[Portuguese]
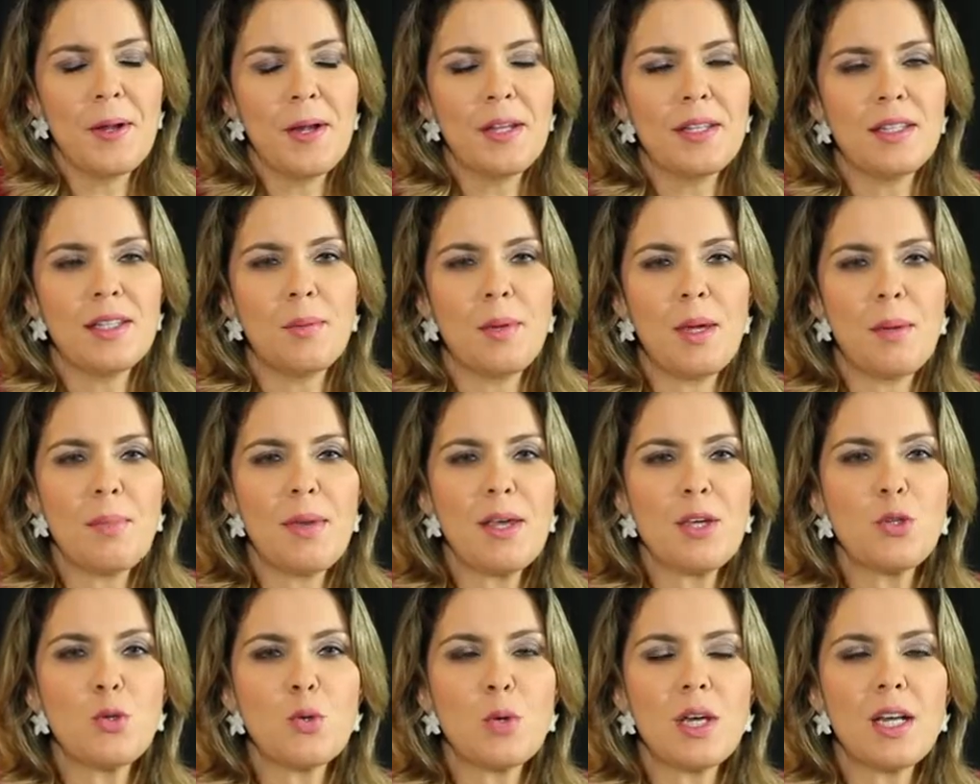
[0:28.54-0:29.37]
Também
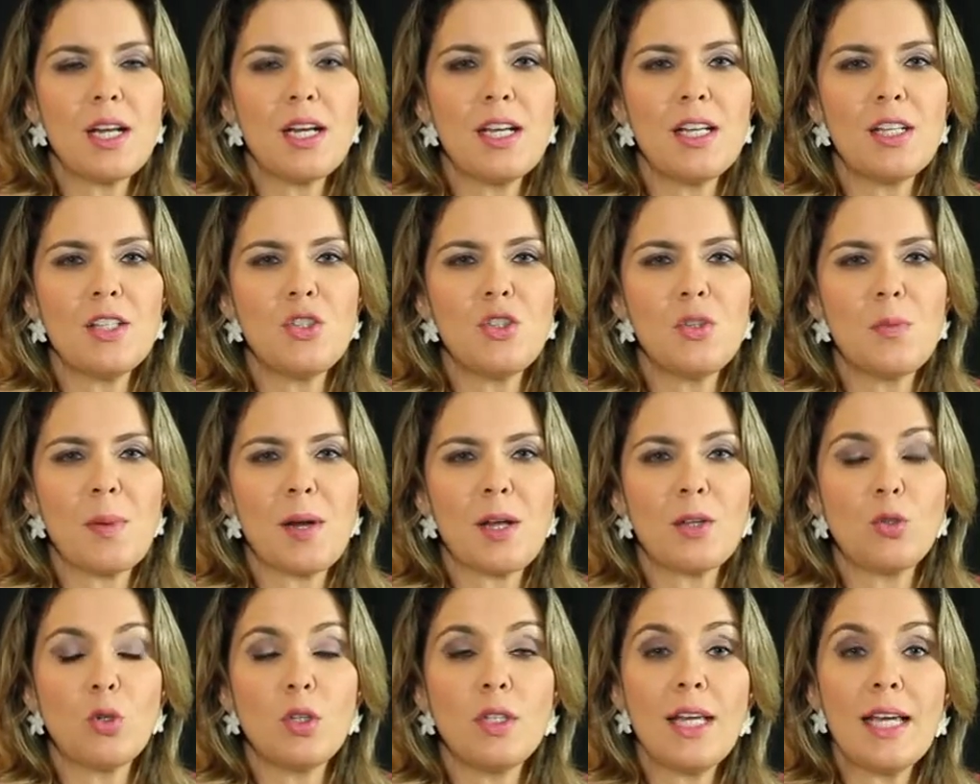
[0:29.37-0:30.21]
beijo grande
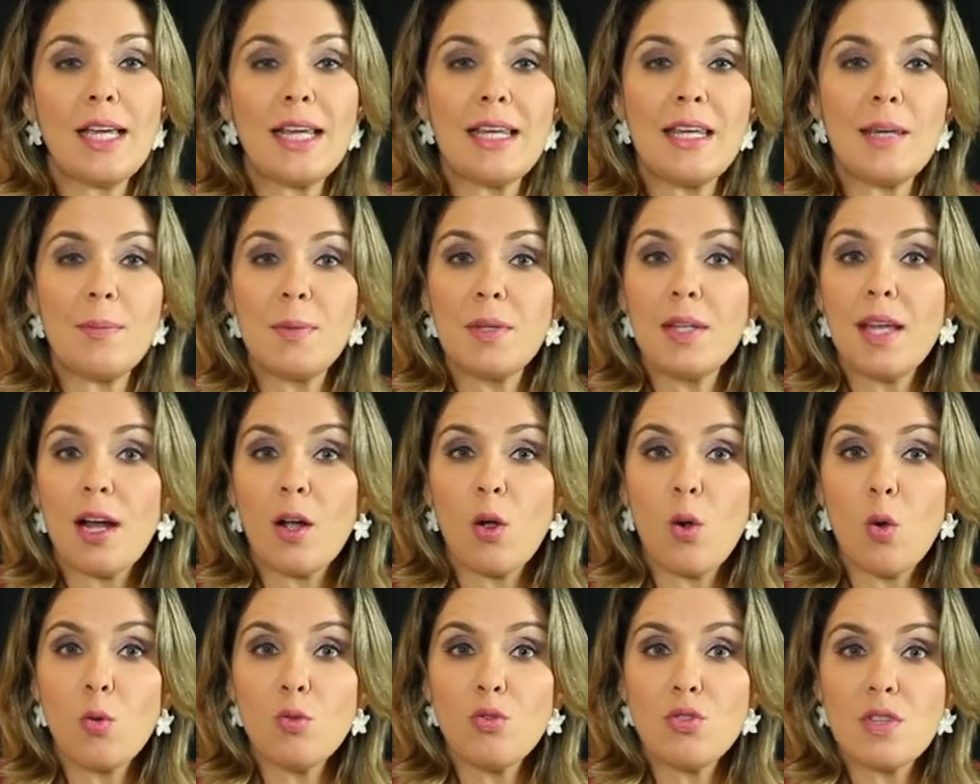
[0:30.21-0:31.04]
para toda a equipe da
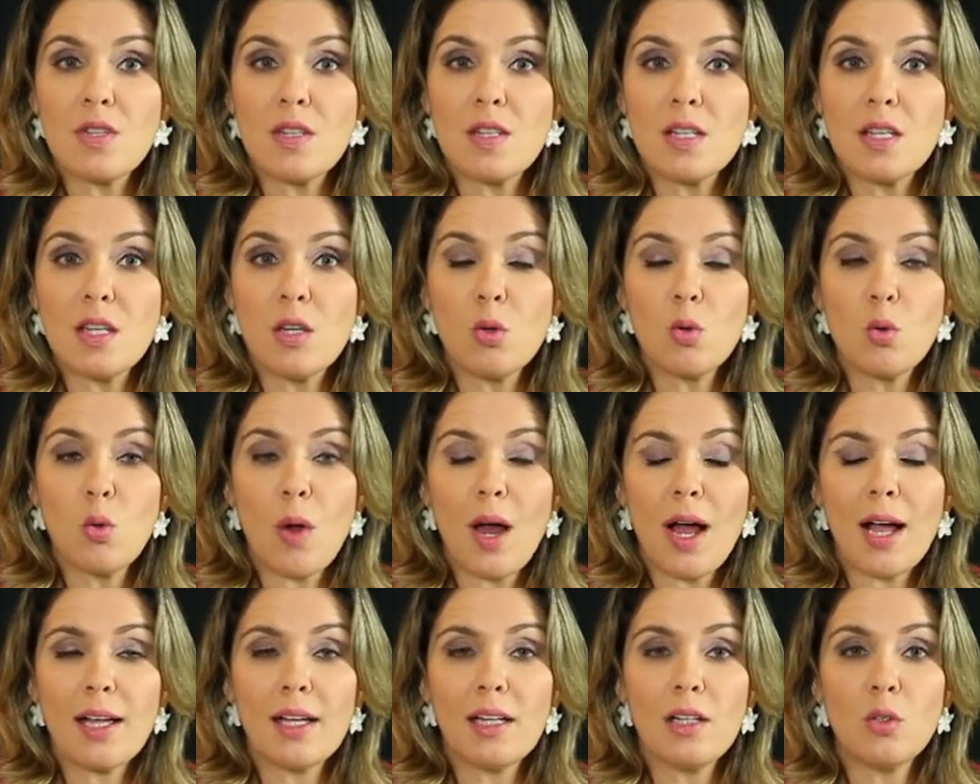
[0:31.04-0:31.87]
Gold Skill no
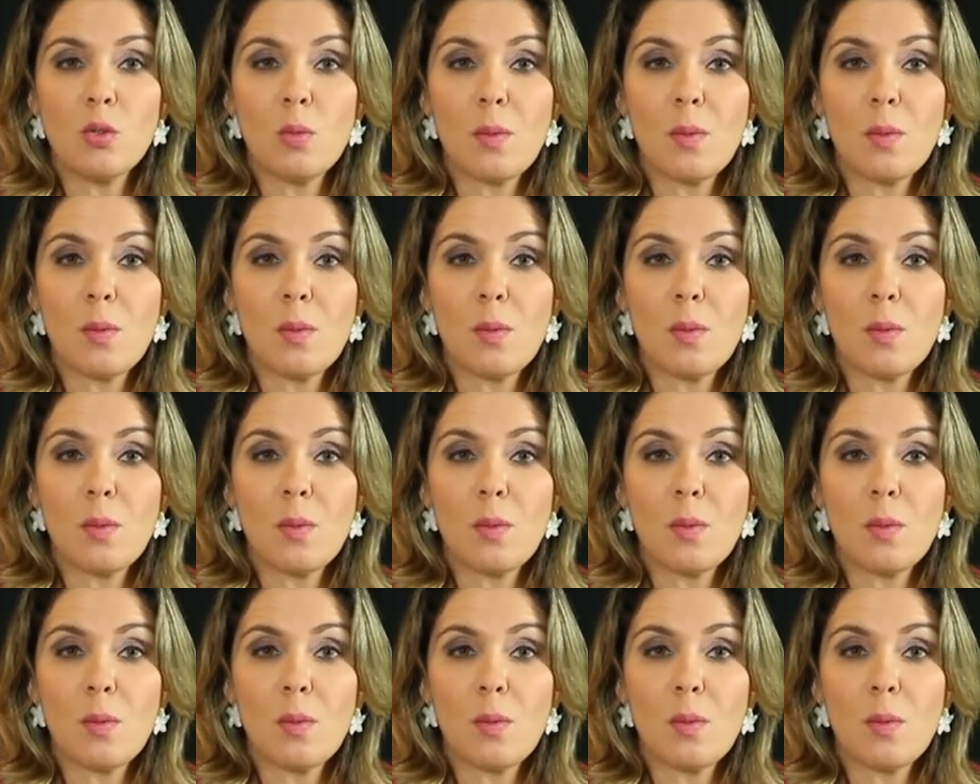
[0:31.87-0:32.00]
Acre e no